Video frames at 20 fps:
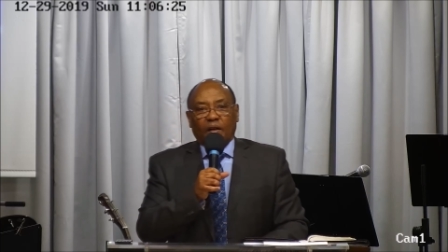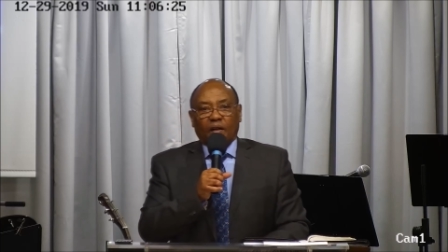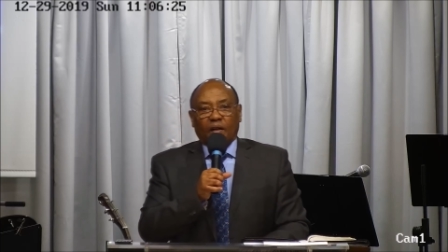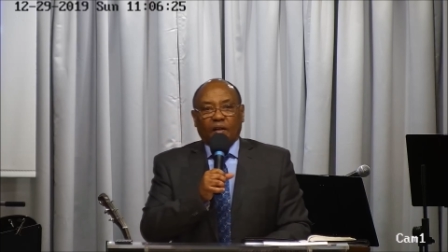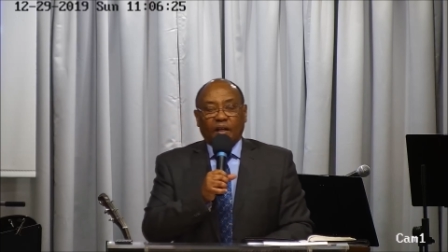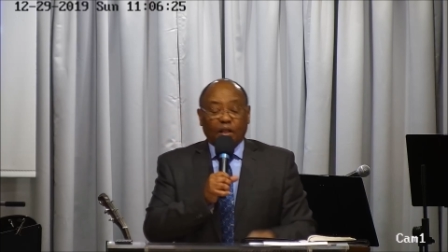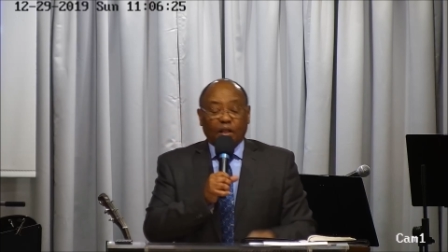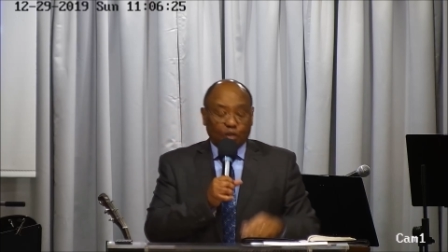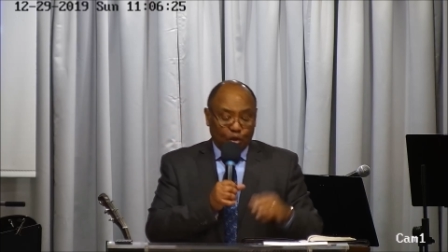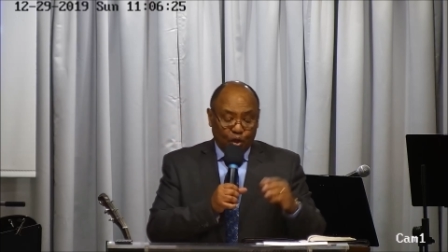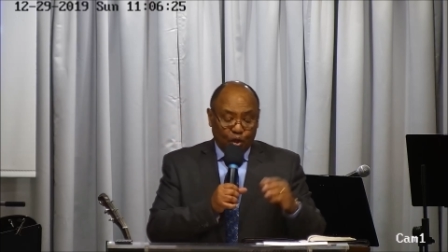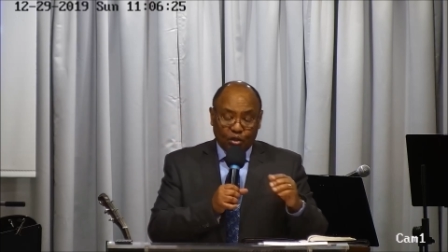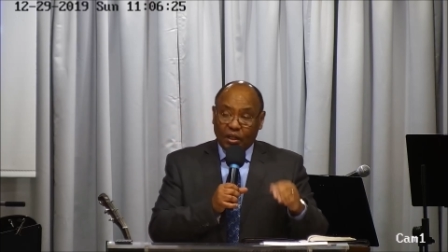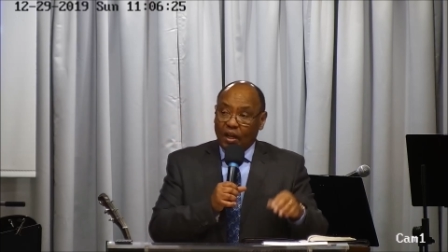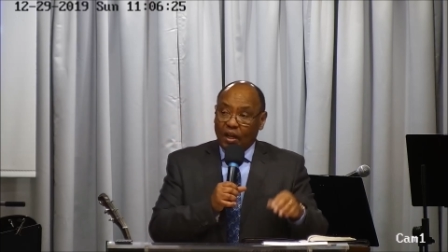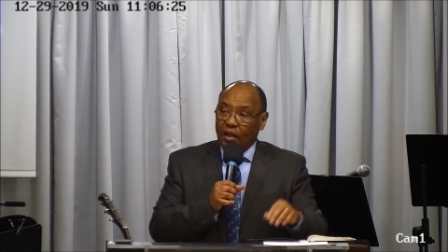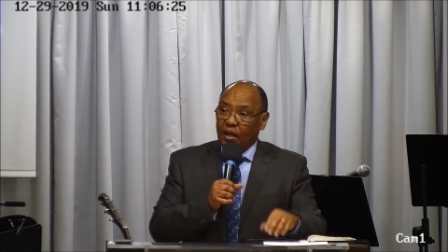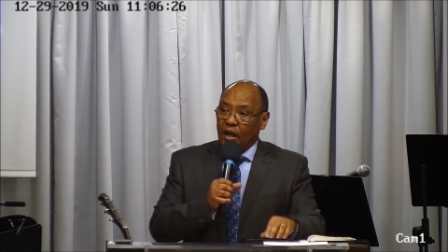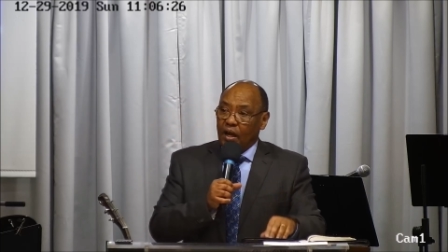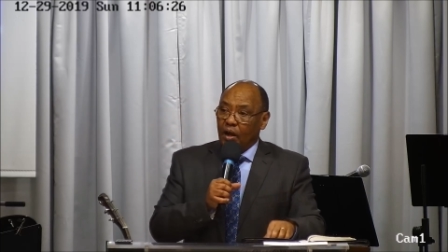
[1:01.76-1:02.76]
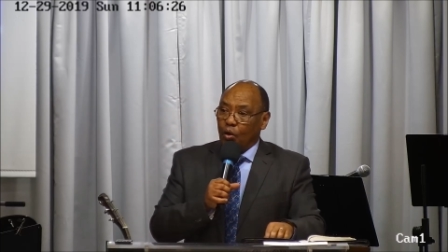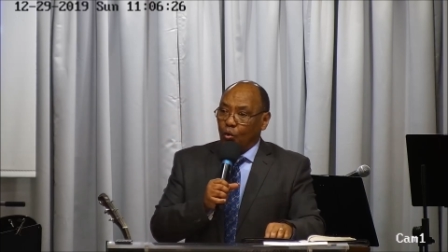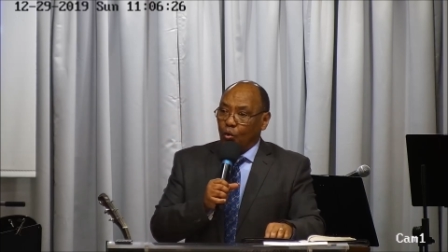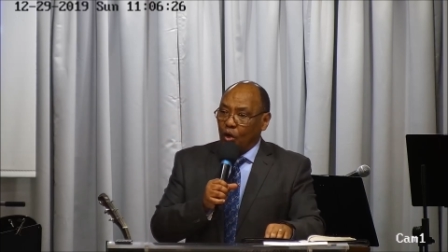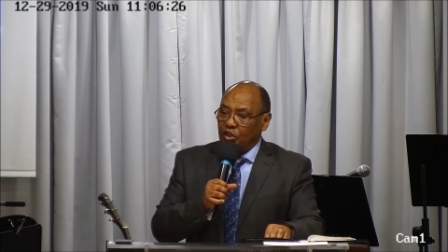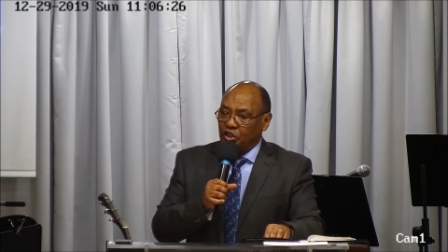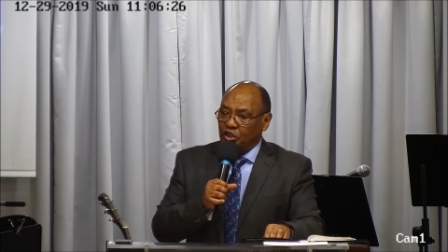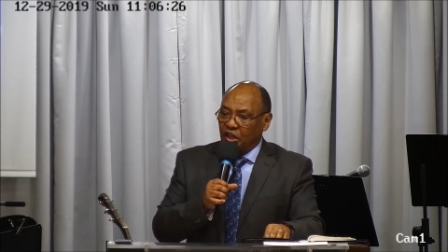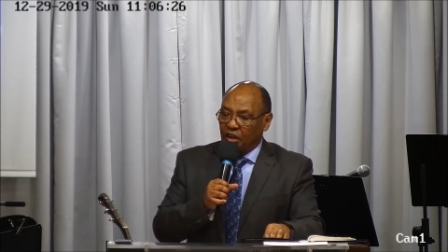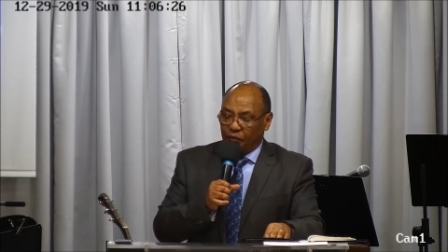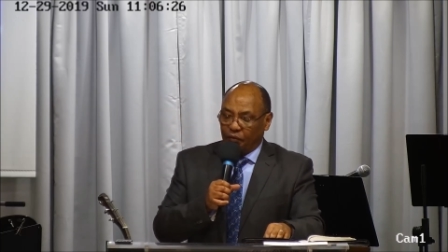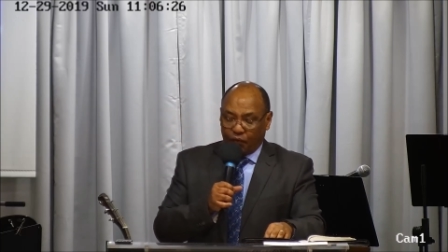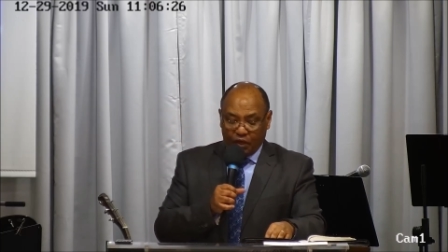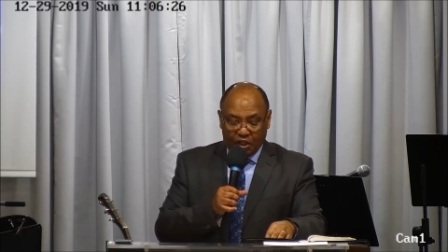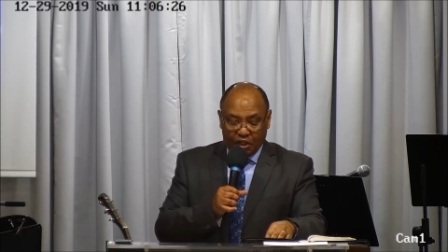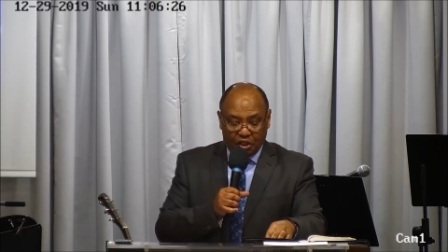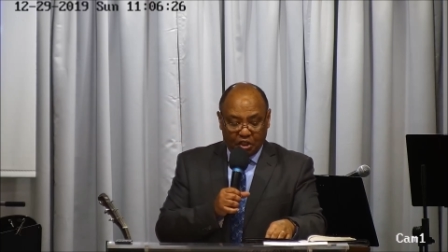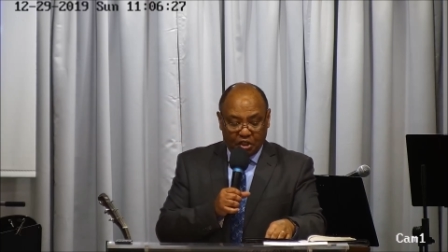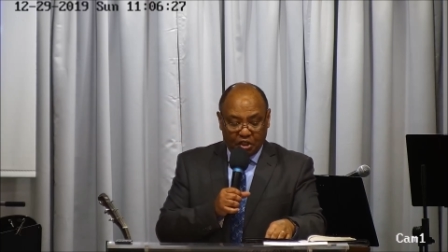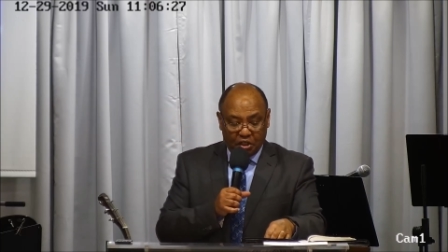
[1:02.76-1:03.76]
Quelque chose à, quoi j'ai
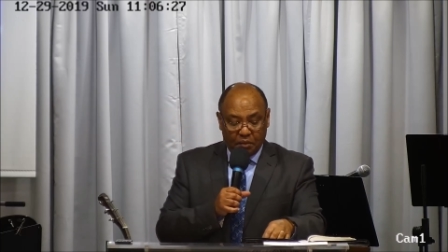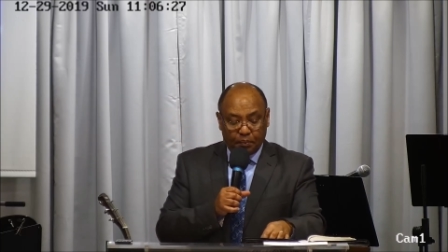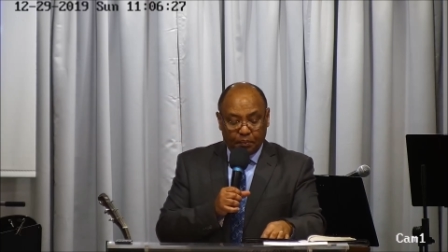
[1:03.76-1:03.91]
réfléchi